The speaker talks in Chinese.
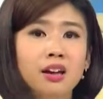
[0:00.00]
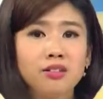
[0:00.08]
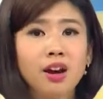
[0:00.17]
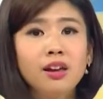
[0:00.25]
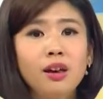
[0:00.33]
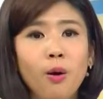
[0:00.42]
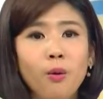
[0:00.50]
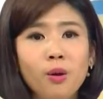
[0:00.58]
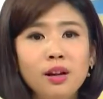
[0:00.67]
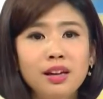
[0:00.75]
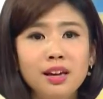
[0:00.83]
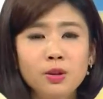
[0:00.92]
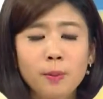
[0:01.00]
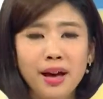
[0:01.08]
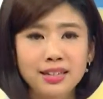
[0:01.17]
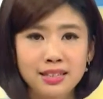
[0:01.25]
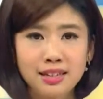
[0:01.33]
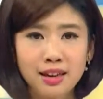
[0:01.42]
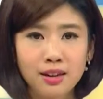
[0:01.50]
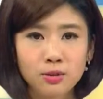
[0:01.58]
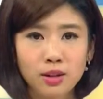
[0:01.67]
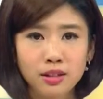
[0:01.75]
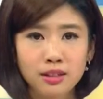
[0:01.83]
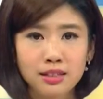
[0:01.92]
只要一有获利就把钱
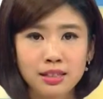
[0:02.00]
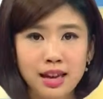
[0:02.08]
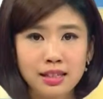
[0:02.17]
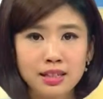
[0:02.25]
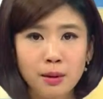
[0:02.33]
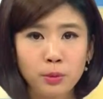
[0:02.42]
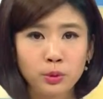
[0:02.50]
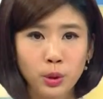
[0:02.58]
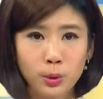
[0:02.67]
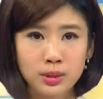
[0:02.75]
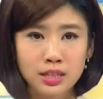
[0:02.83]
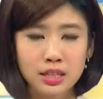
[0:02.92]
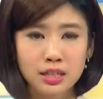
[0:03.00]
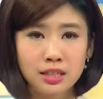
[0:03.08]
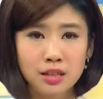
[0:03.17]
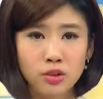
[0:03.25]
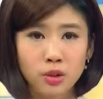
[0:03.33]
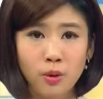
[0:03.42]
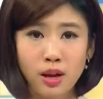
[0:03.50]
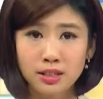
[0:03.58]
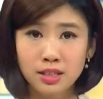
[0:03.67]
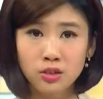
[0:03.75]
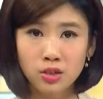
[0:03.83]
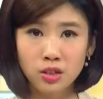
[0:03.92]
转到其他项目投资，像是黄
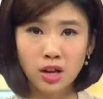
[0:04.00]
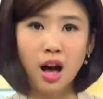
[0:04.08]
金市